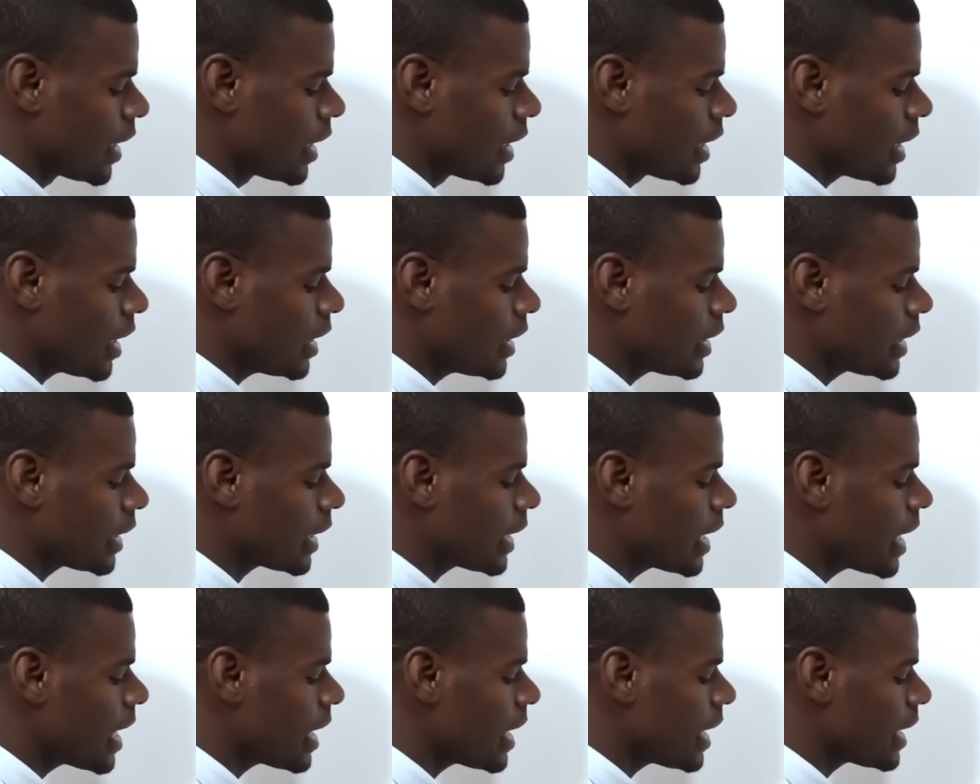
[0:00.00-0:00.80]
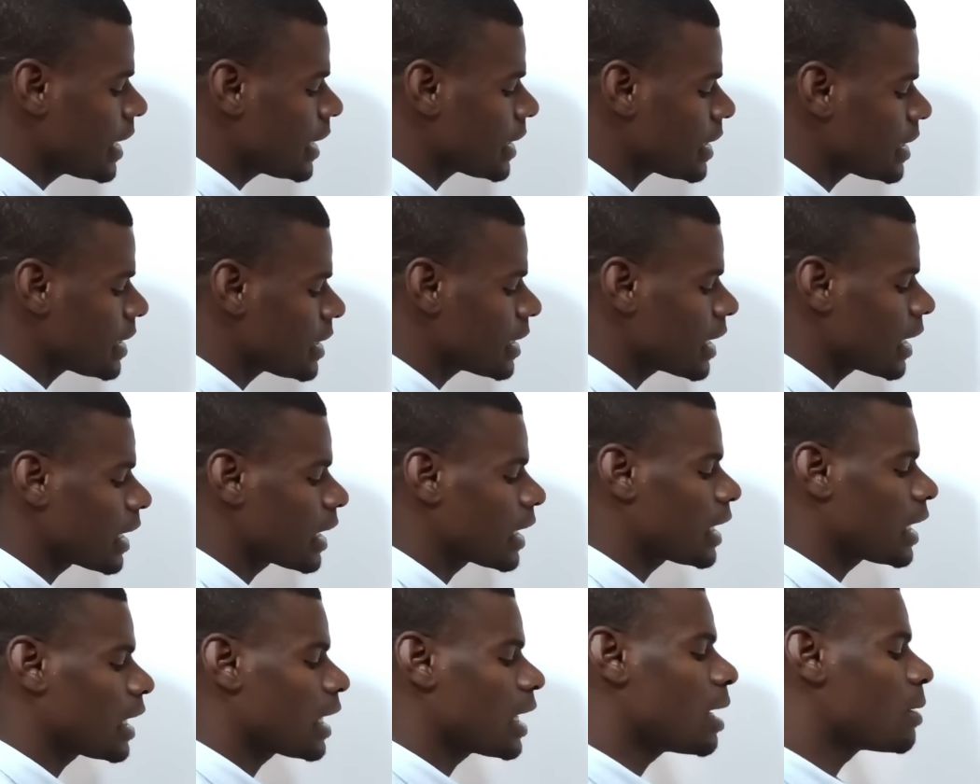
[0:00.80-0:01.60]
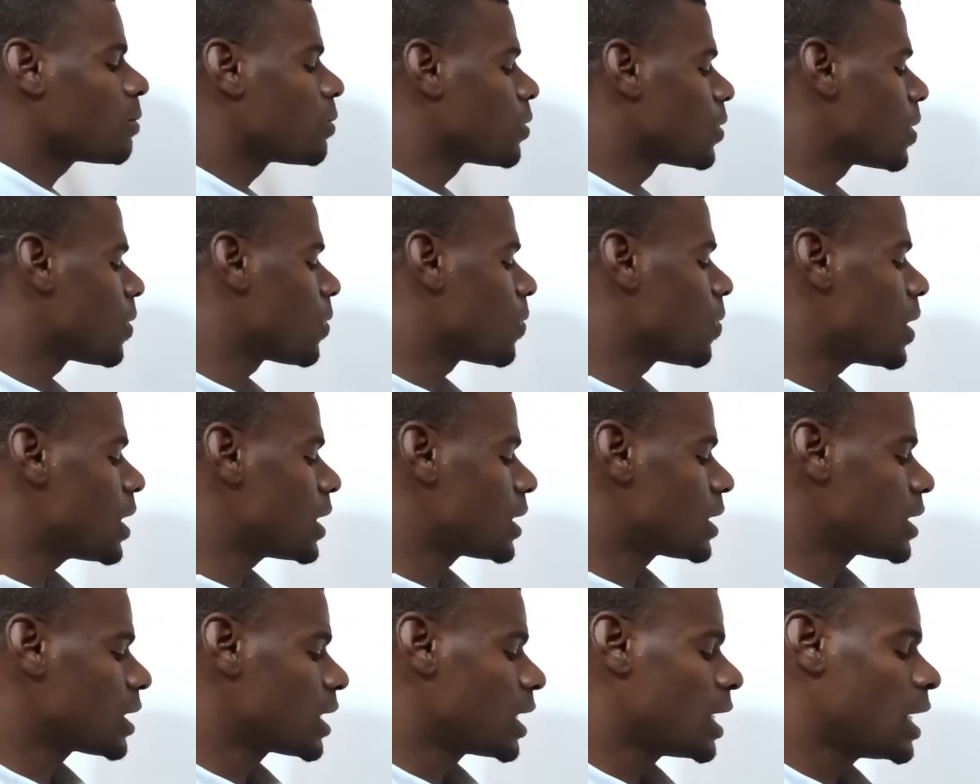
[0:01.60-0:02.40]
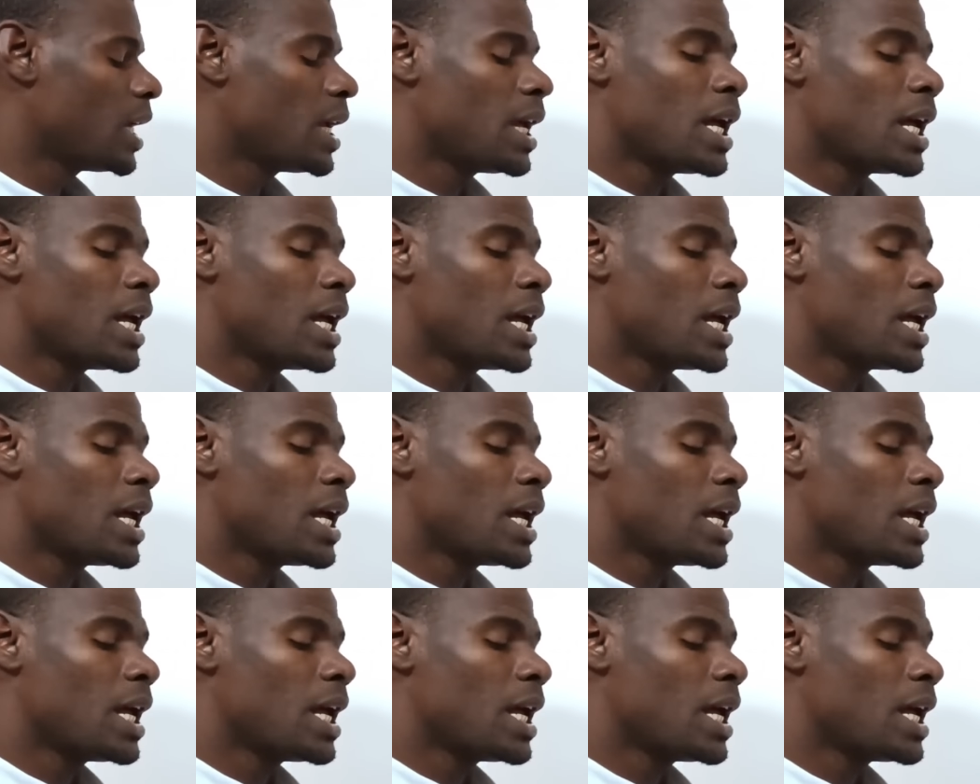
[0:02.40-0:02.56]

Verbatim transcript: يعني كان يستنكر أبو نواس